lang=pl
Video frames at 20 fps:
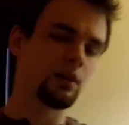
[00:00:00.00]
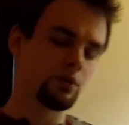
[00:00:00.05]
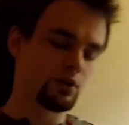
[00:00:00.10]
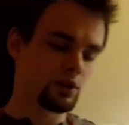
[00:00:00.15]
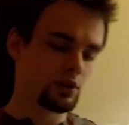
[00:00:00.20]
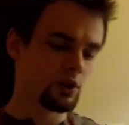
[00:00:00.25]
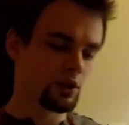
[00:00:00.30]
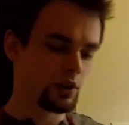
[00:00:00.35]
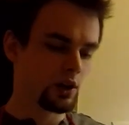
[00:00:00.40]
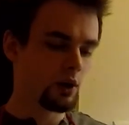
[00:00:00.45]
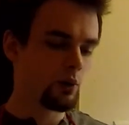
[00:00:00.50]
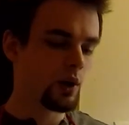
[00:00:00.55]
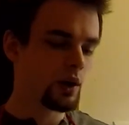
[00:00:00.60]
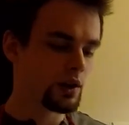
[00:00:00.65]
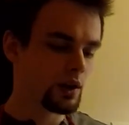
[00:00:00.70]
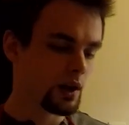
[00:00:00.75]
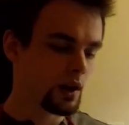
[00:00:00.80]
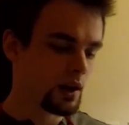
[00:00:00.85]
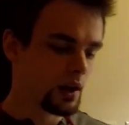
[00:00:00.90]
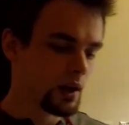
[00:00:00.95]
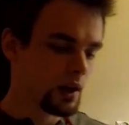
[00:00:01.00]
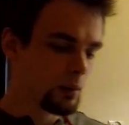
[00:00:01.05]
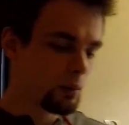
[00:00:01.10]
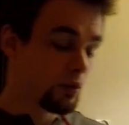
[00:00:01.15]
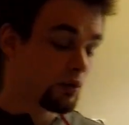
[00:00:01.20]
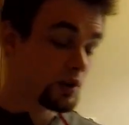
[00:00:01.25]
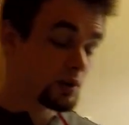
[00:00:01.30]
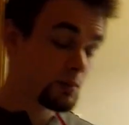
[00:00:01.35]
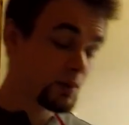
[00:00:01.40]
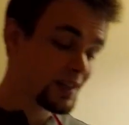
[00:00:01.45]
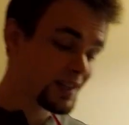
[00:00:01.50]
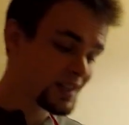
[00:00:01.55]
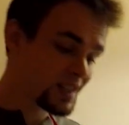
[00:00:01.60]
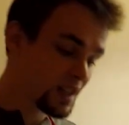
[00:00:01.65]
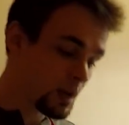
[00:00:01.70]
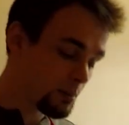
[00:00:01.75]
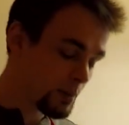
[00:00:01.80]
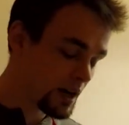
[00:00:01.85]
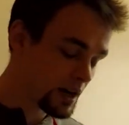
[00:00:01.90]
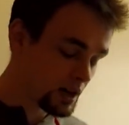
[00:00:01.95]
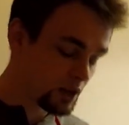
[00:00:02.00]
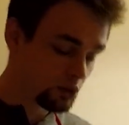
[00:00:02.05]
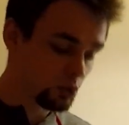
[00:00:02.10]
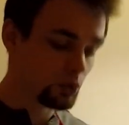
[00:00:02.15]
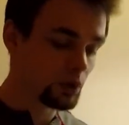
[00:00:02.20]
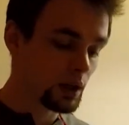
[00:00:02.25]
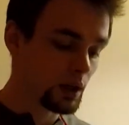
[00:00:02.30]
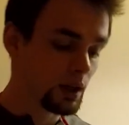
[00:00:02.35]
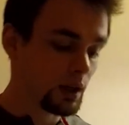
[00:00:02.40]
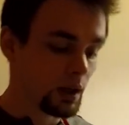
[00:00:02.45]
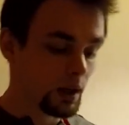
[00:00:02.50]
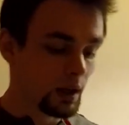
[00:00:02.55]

wszystko się tak ładnie, powiedzmy, zamarynuje.